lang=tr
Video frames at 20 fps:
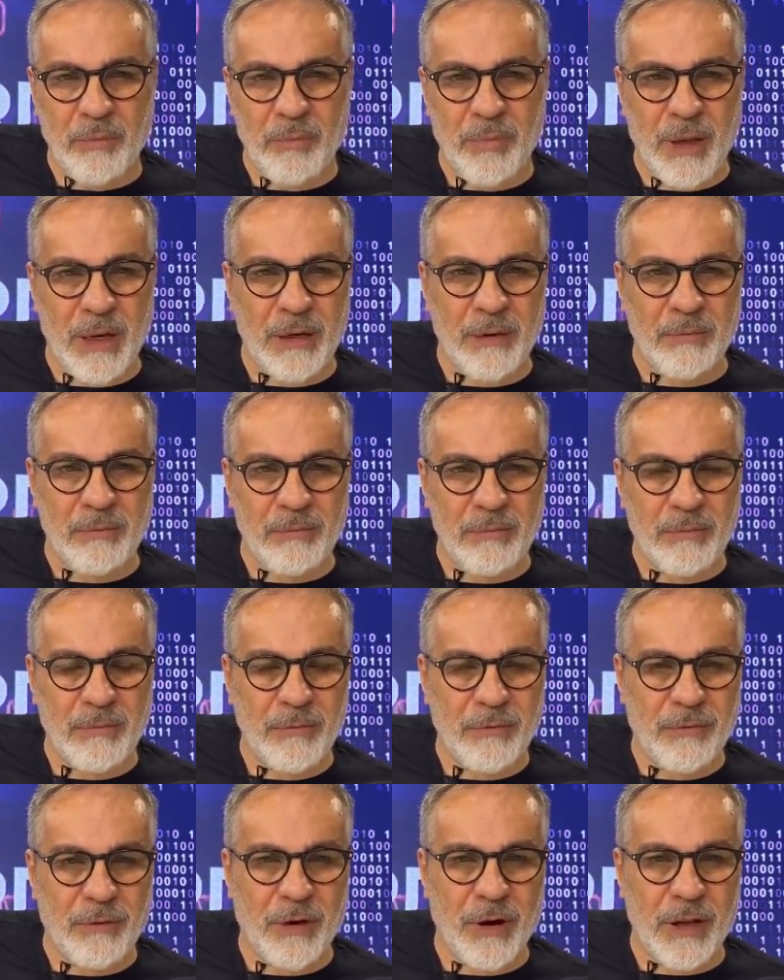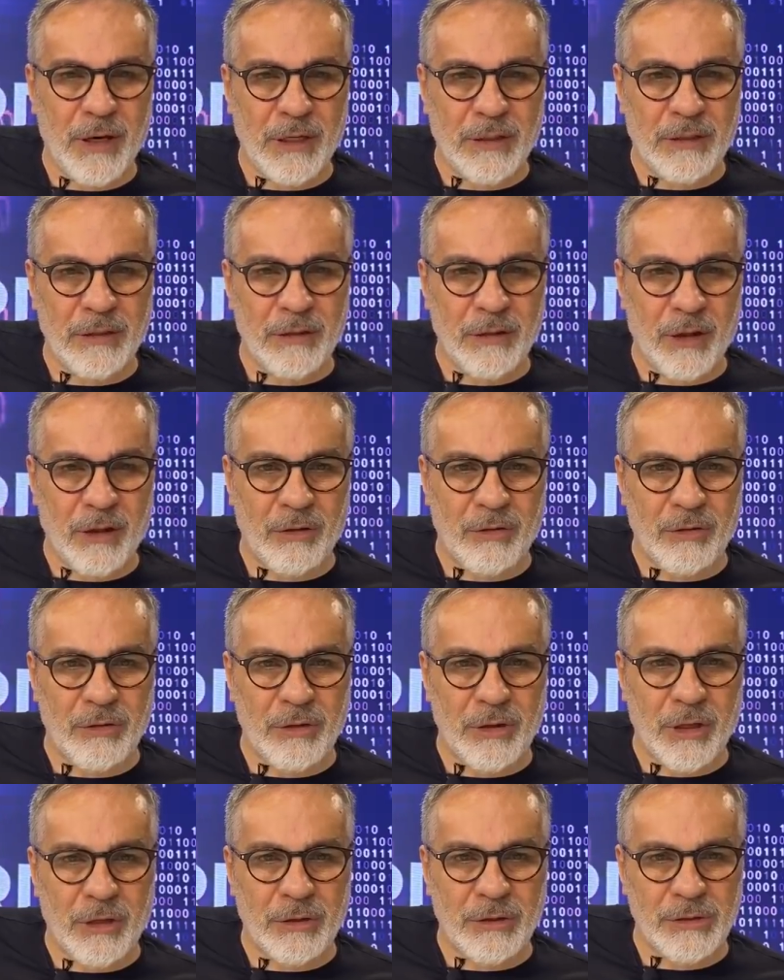Benim Fahrettin
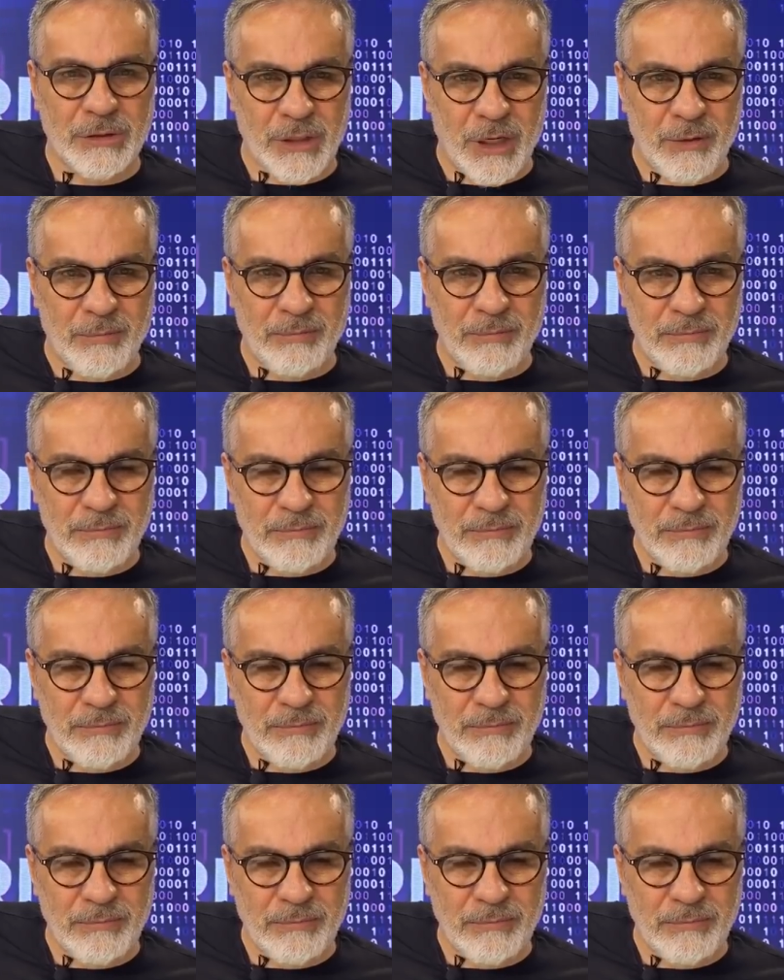altından ricam,